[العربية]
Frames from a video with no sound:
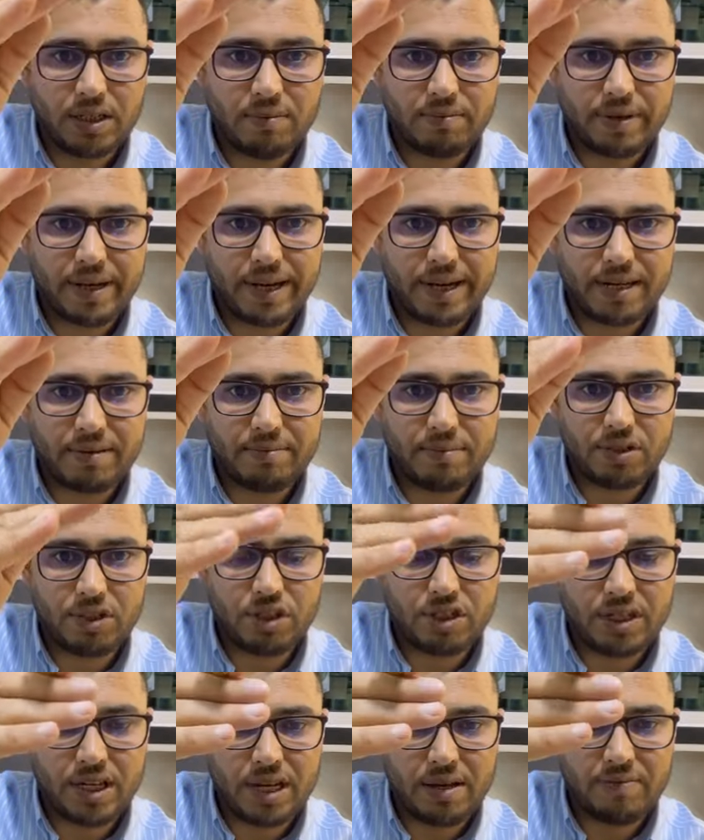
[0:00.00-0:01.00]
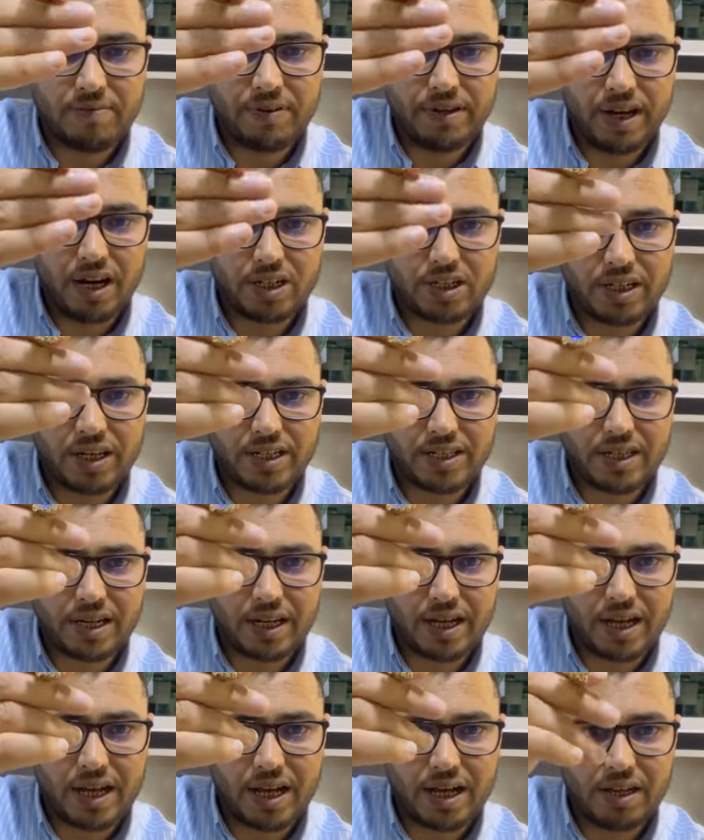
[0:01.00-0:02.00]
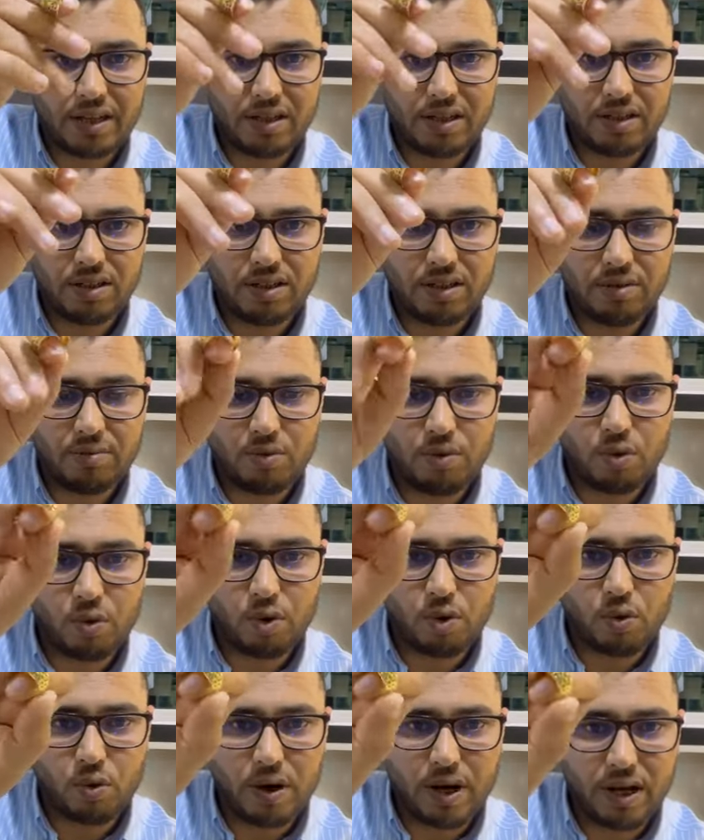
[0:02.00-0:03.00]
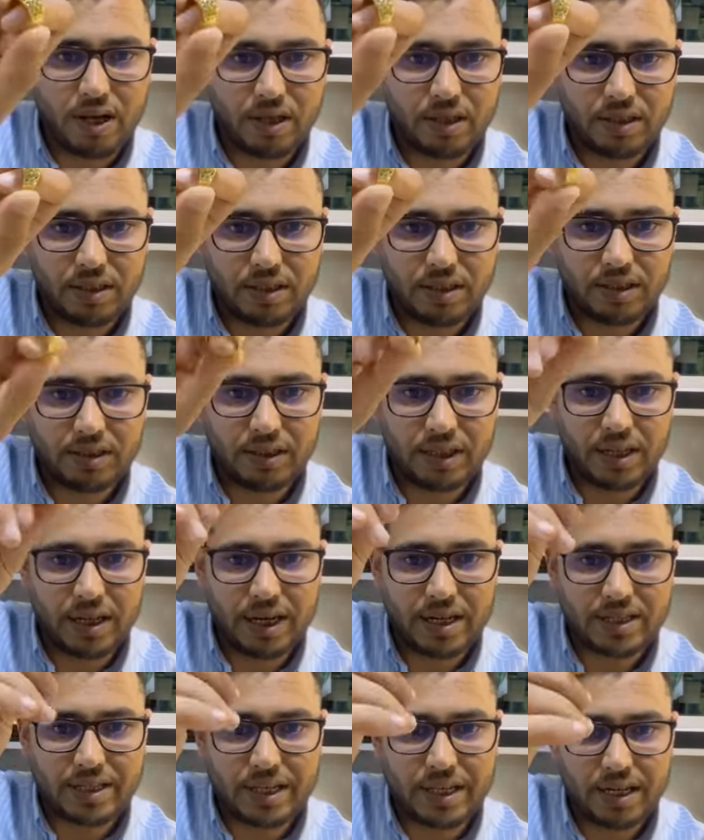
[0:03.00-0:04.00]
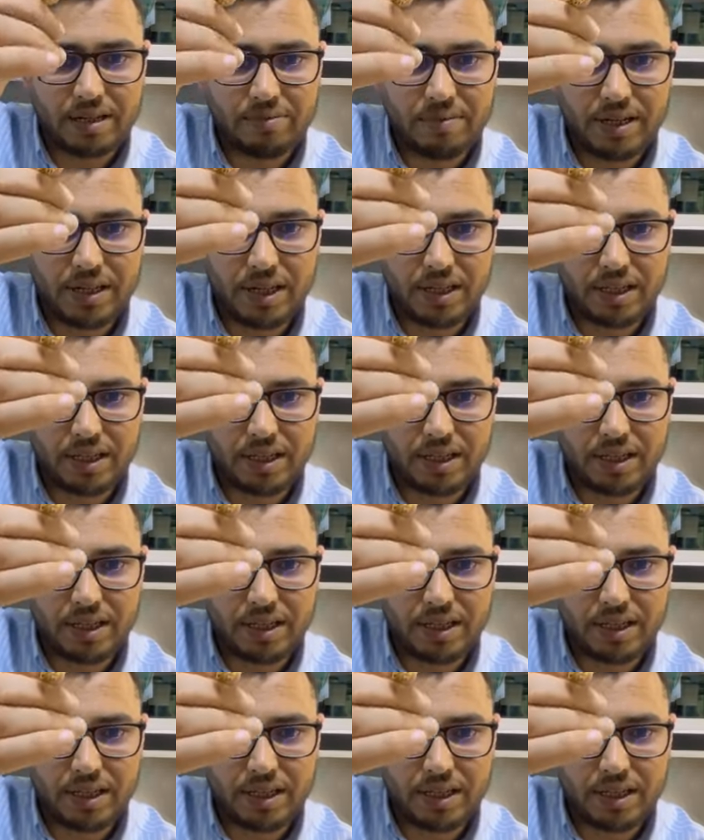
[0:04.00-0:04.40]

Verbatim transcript: مخرم من جناب في حجرة زرقاء البلوغوا هذا الأزرق